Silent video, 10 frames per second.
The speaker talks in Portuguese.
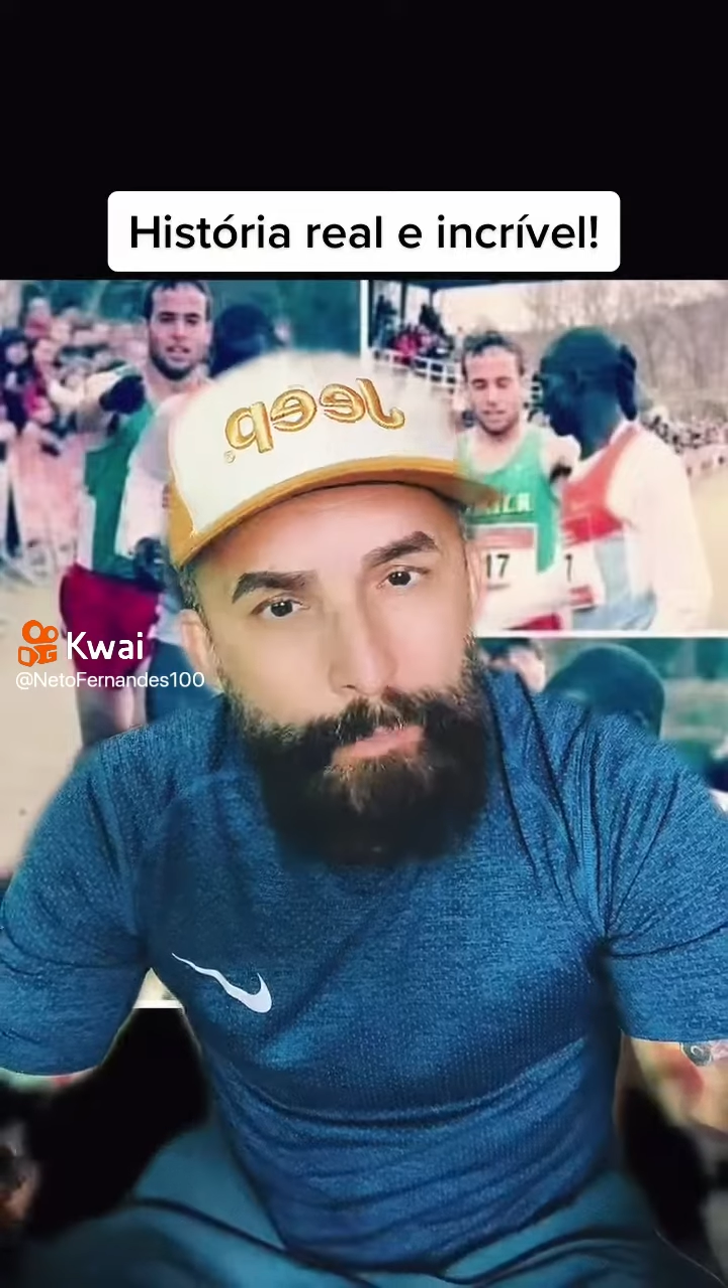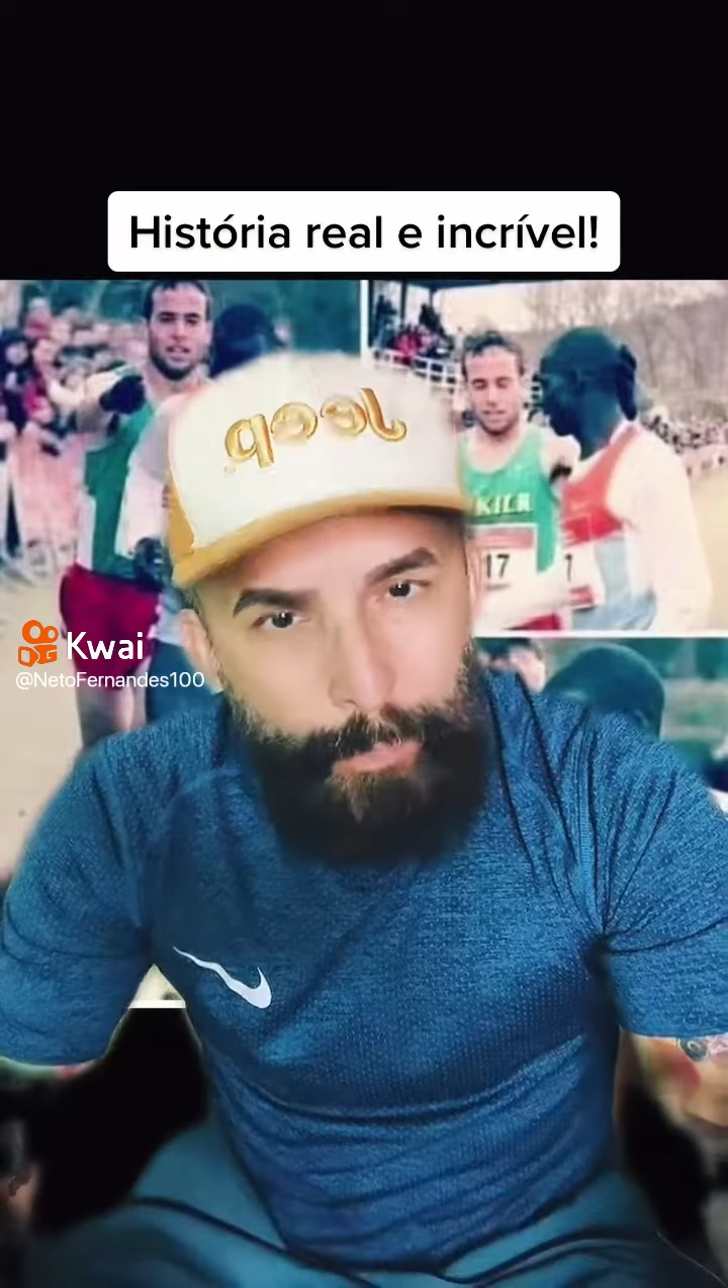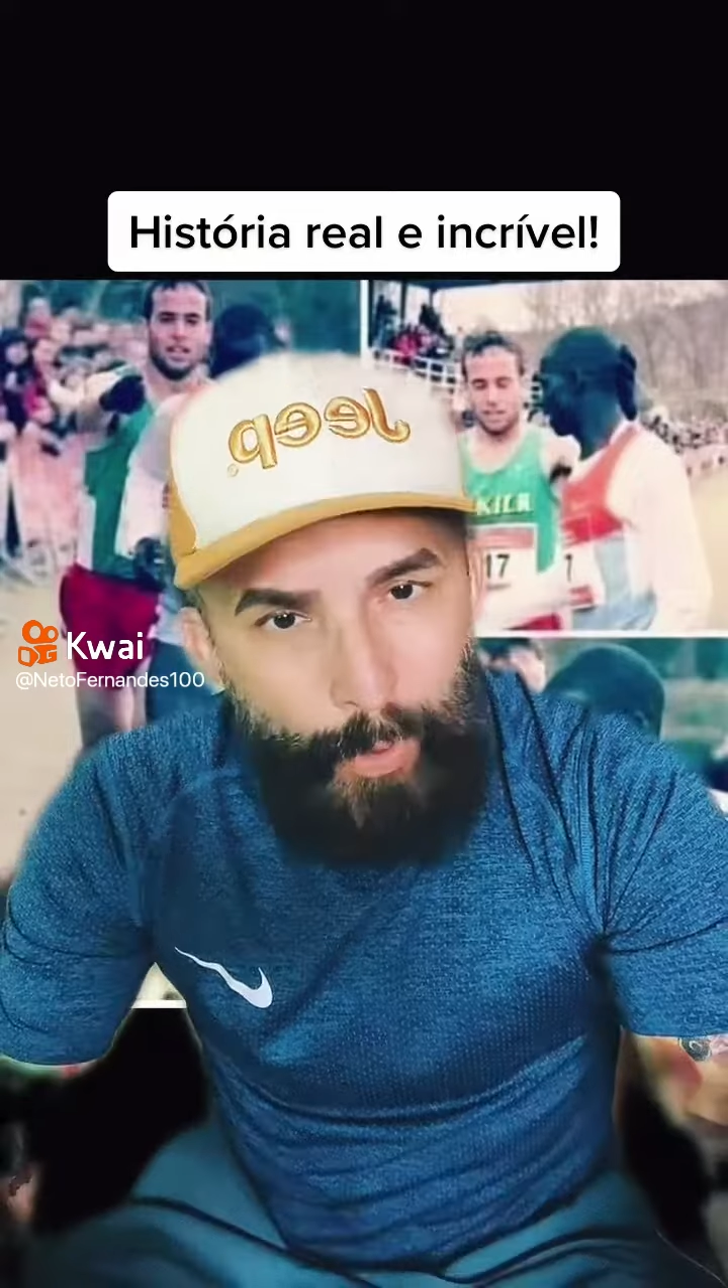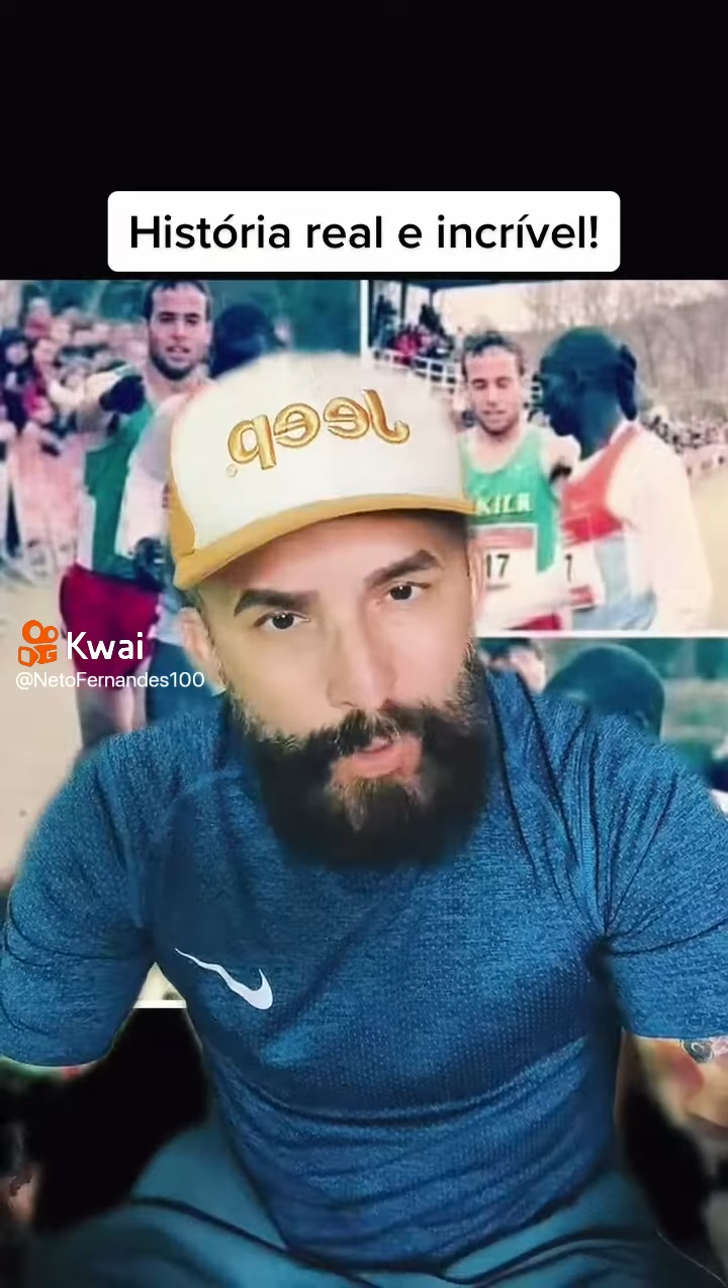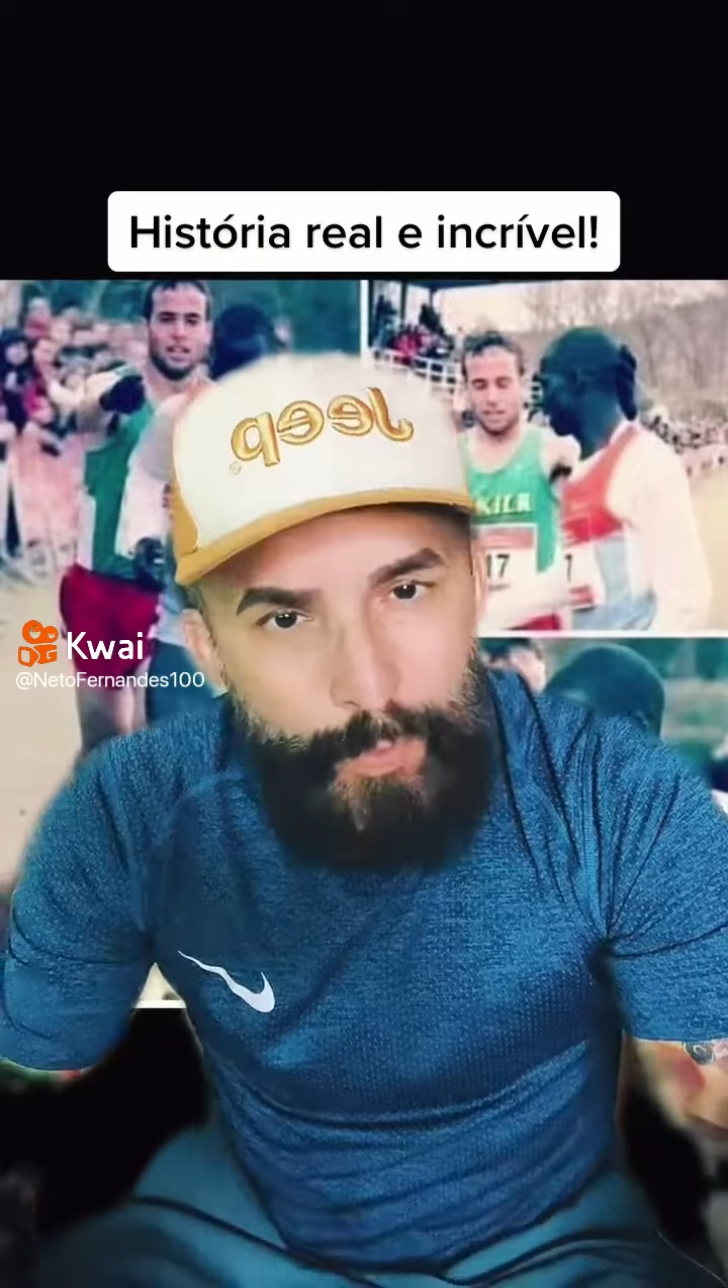
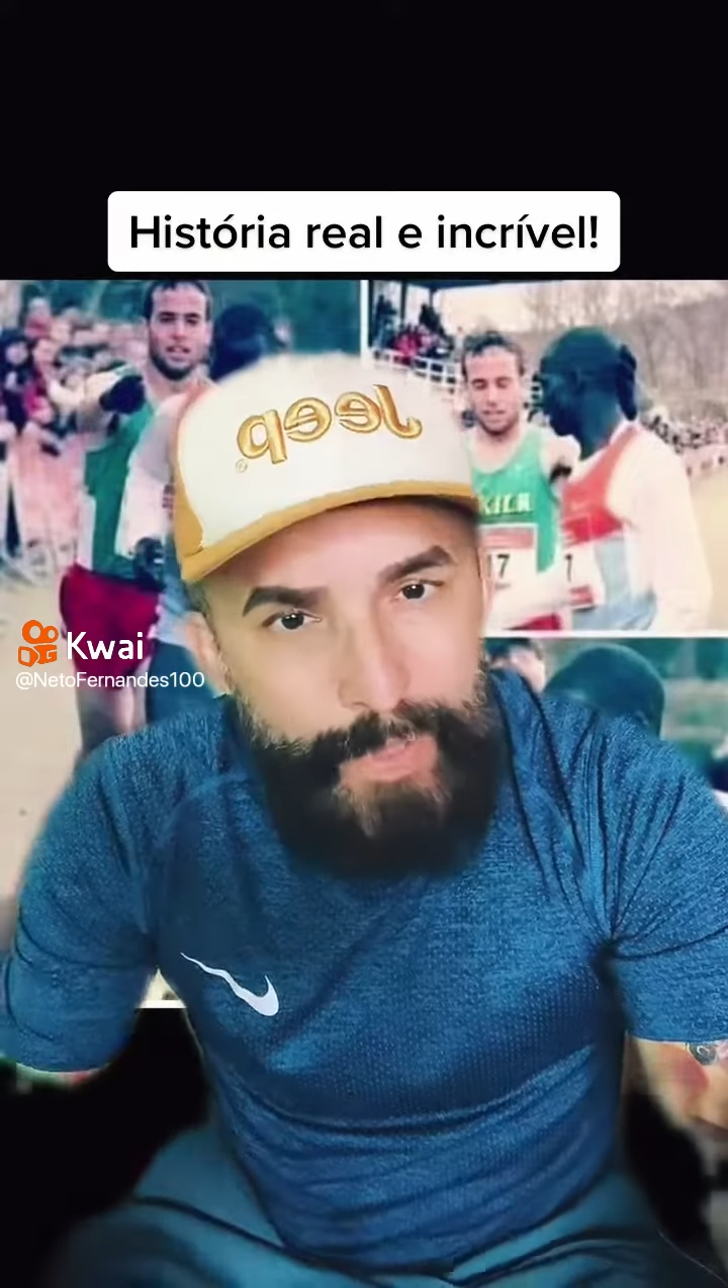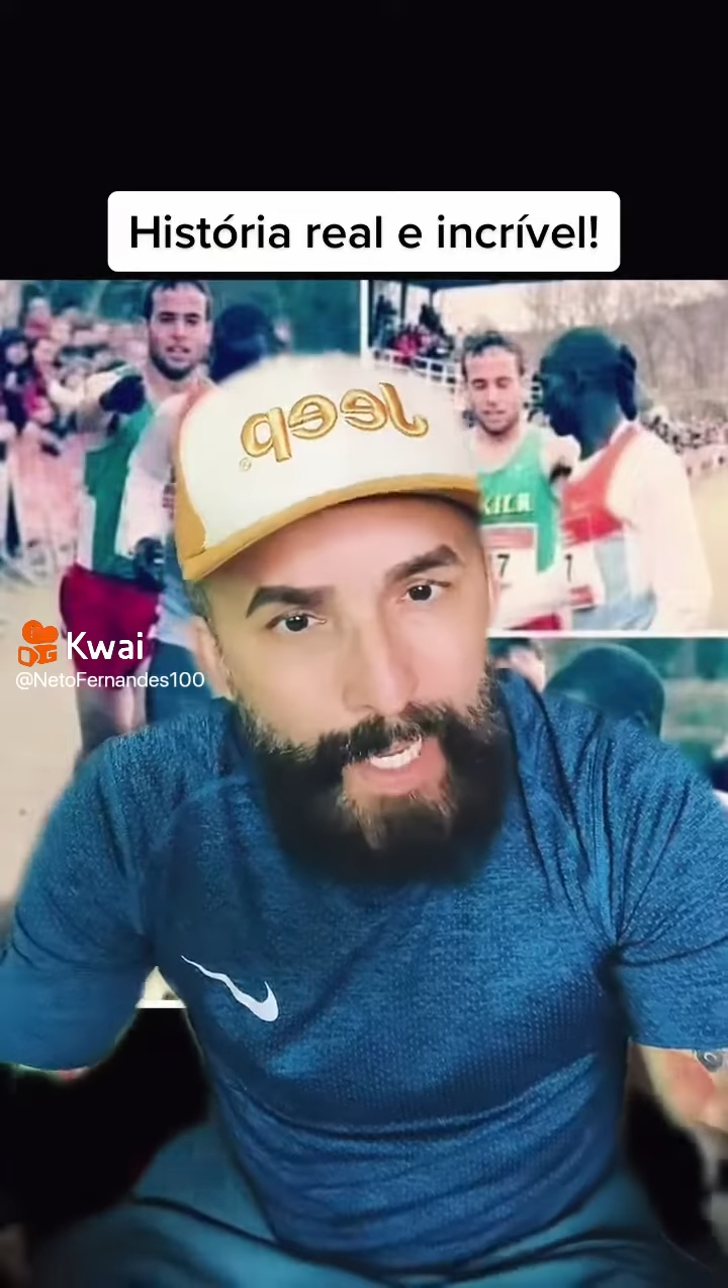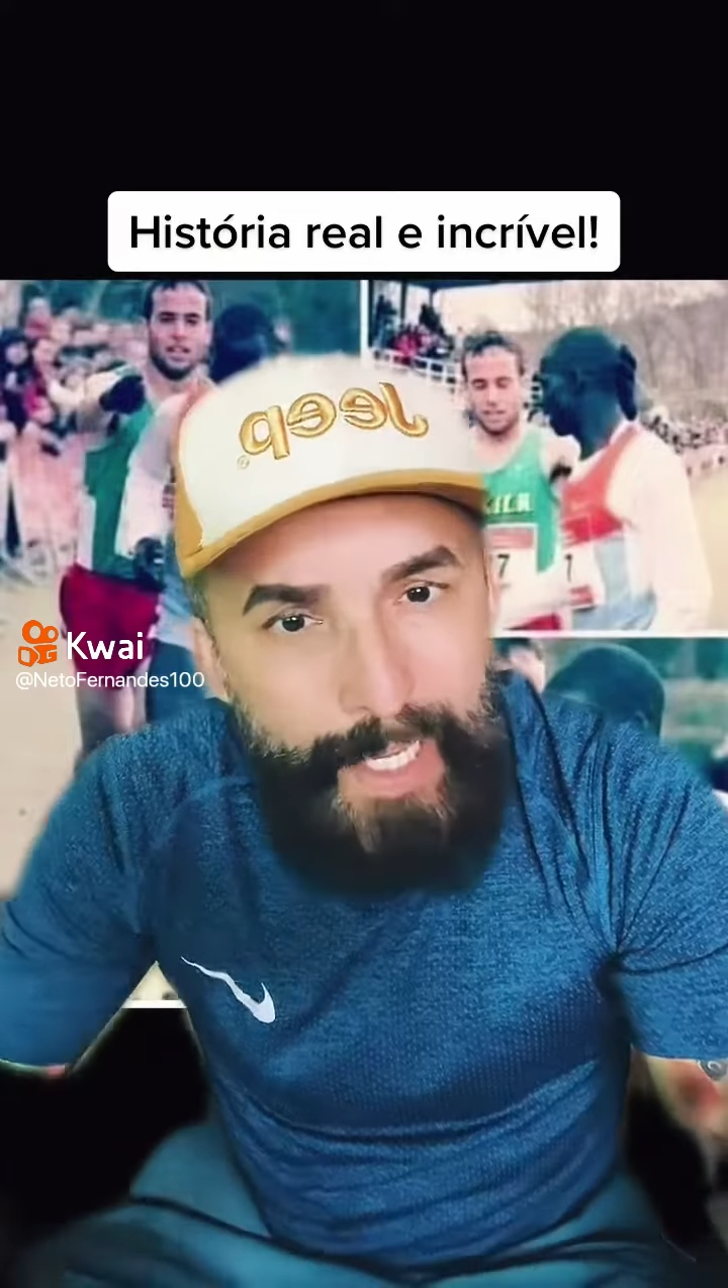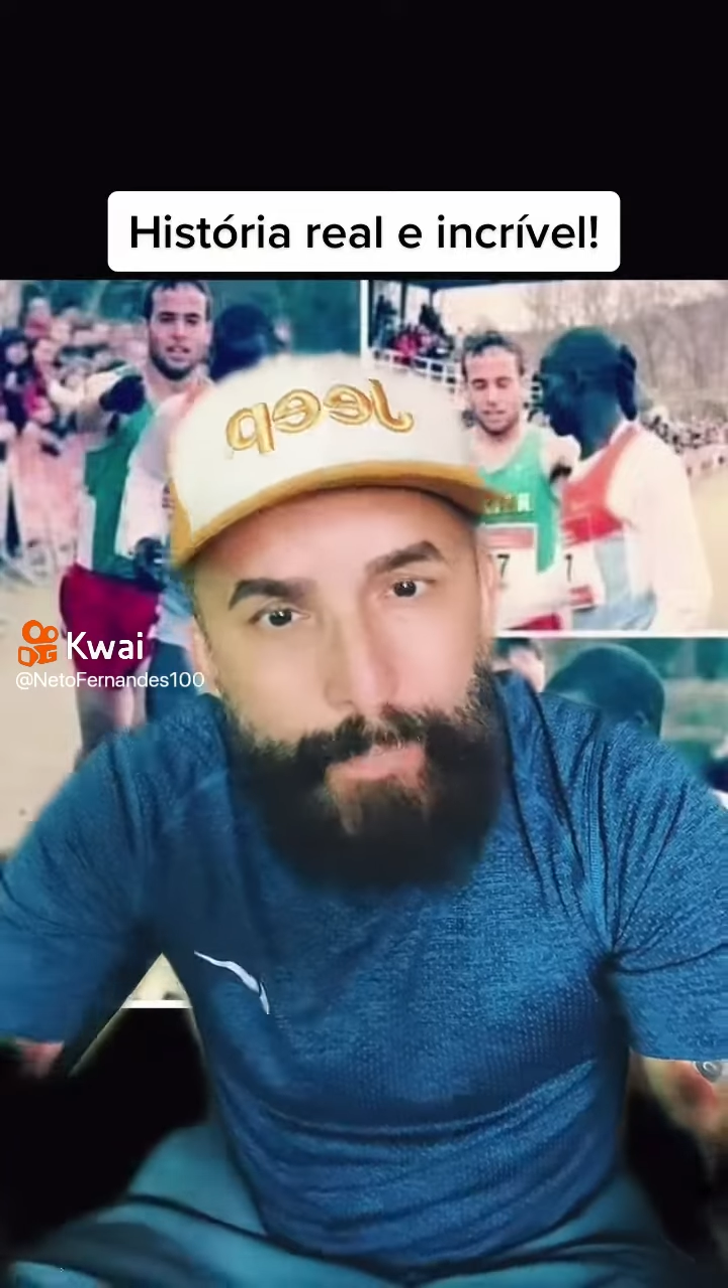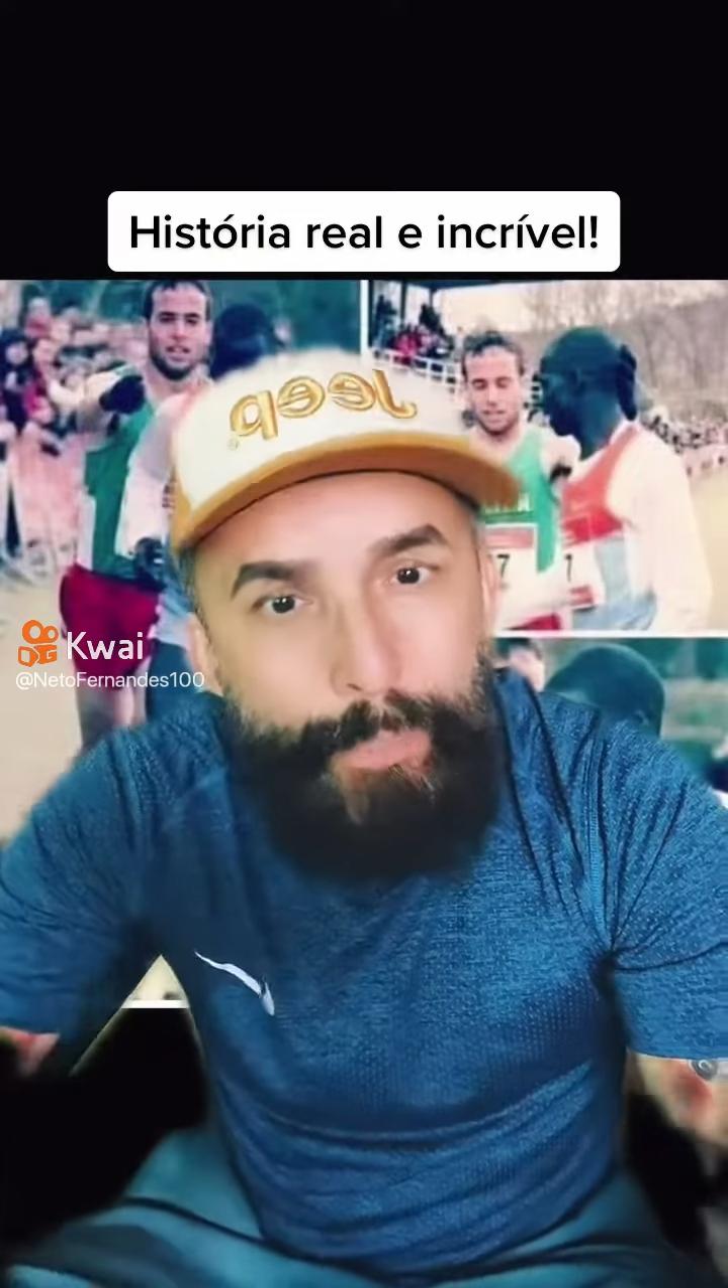próximo dele e